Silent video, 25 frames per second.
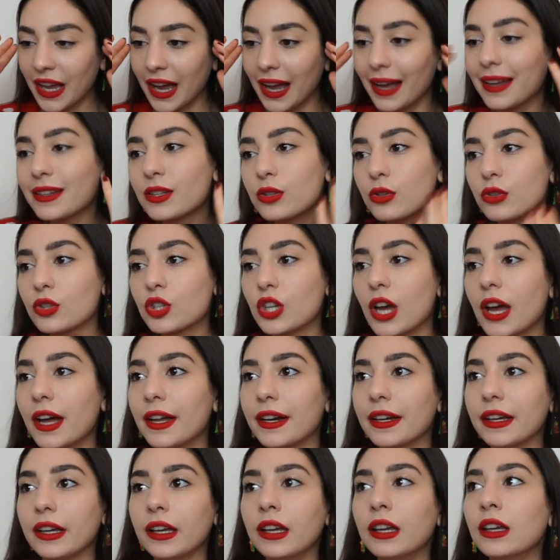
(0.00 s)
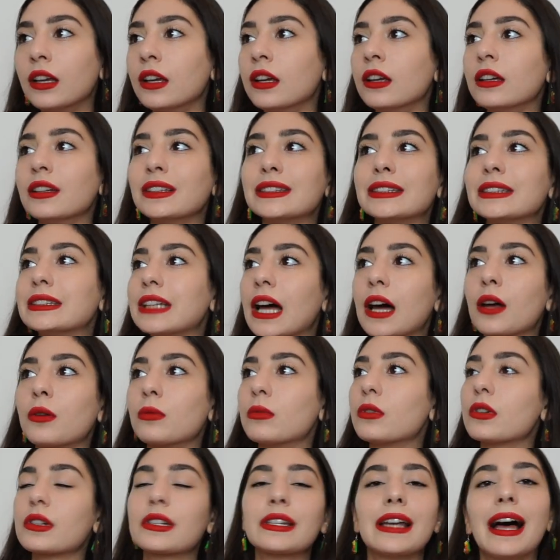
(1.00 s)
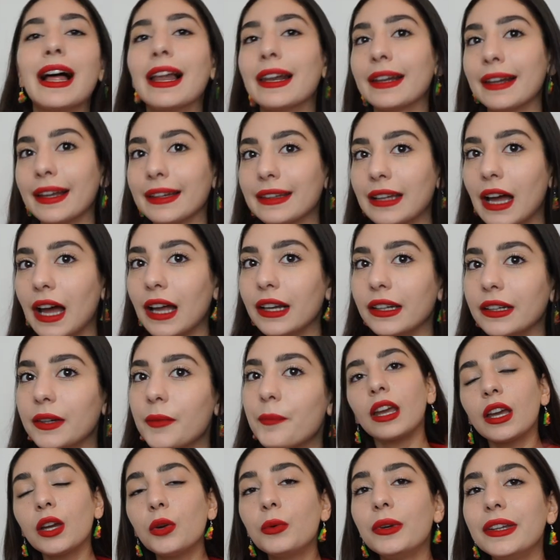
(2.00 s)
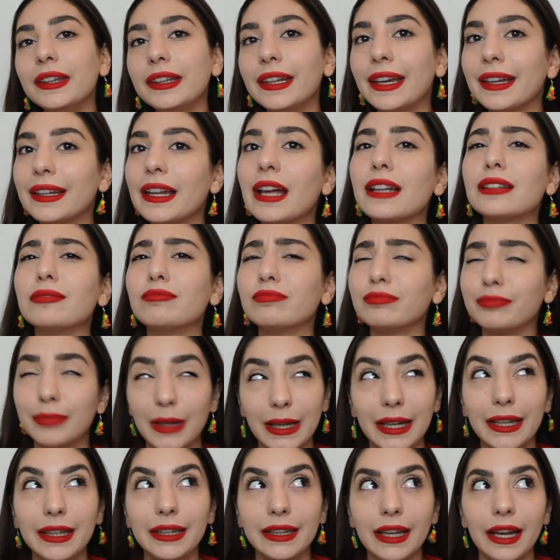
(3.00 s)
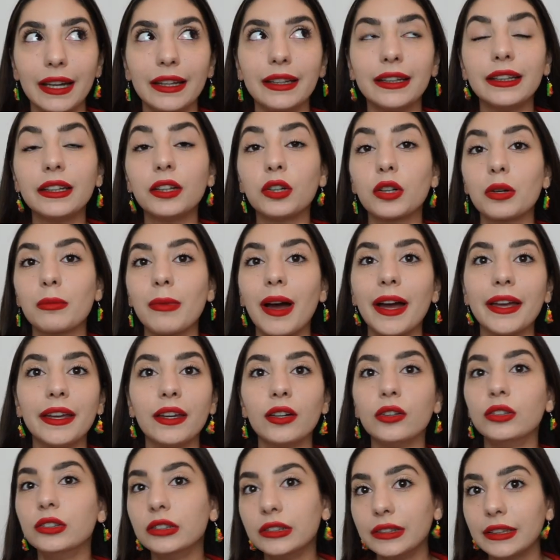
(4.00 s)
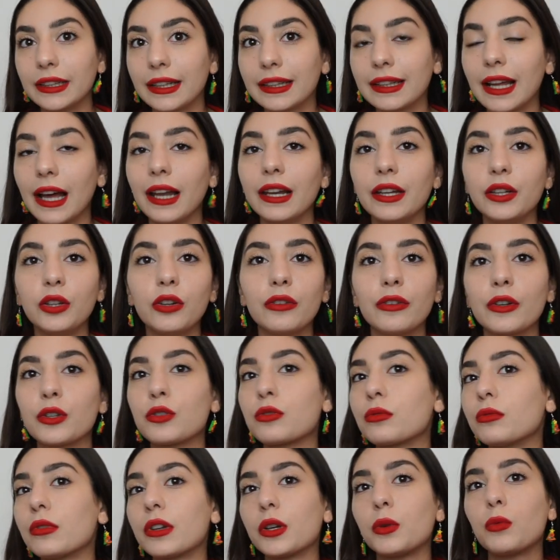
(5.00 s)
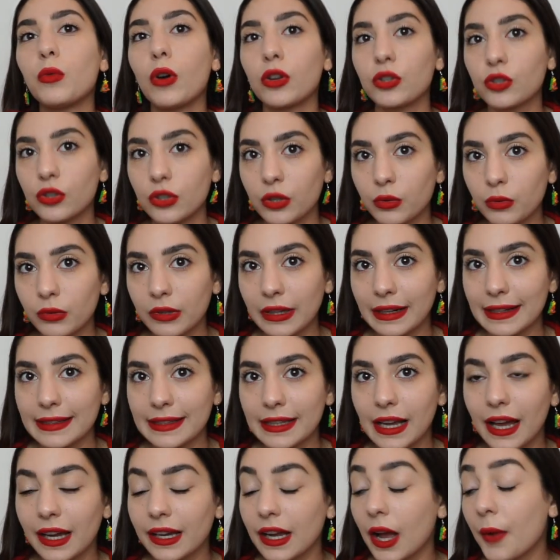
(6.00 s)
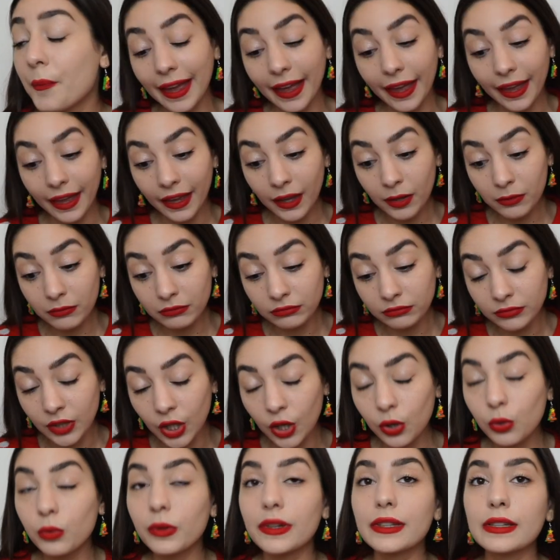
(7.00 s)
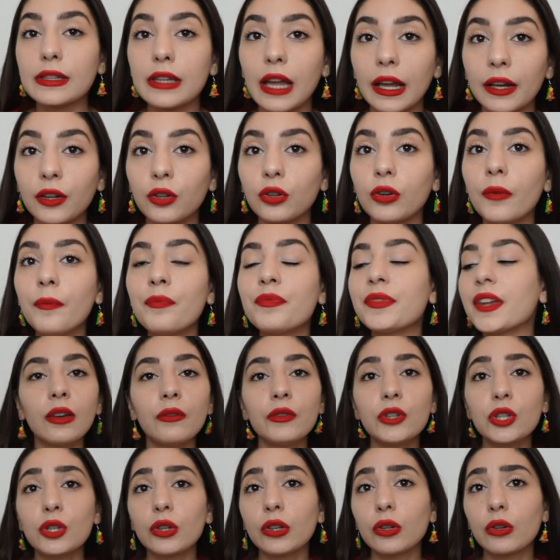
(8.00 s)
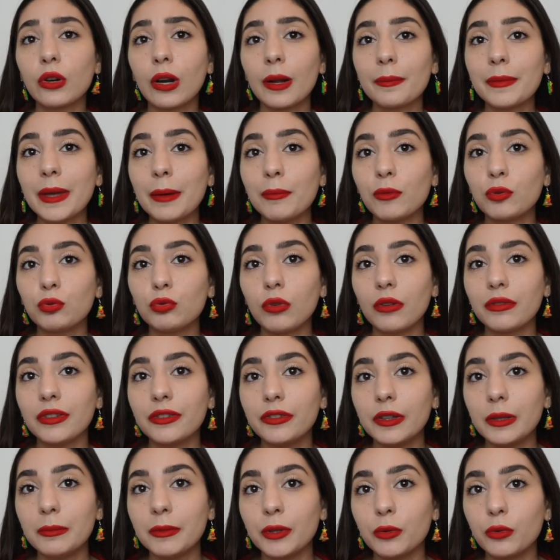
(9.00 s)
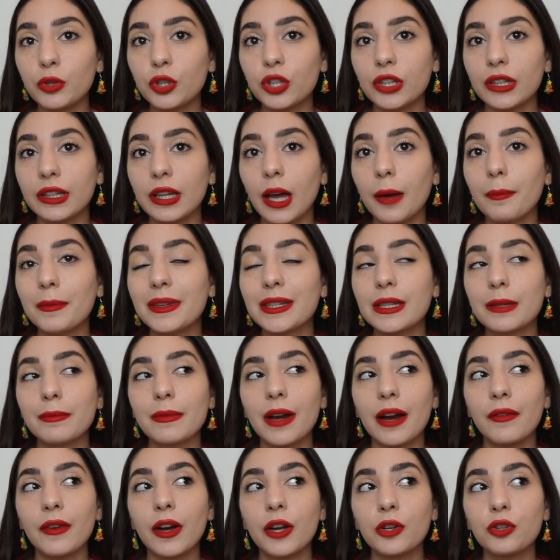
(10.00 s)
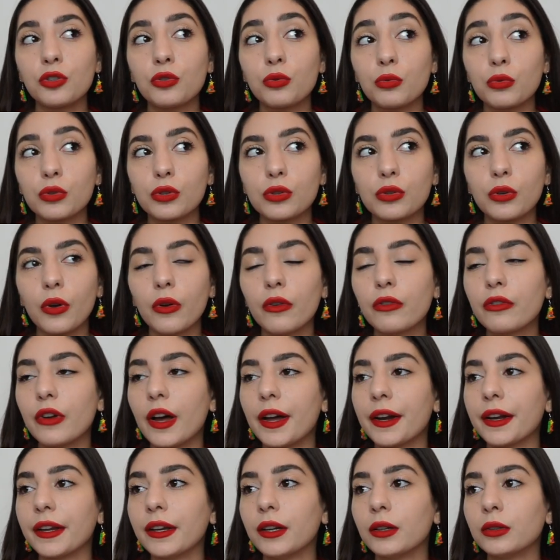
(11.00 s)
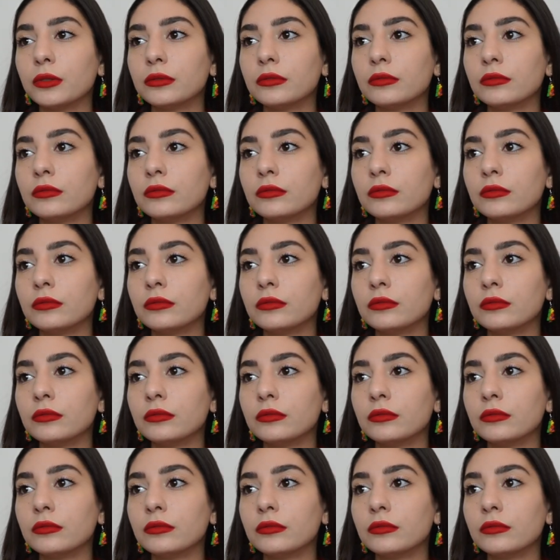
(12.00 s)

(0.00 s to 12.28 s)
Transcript: associare Star Wars al Natale e quindi è da parecchi anni che ormai ogni Natale io faccio un rewatch di tutta la saga. E quest'anno, visto che non abbiamo nuovi film in uscita, mi sembrava giusto fare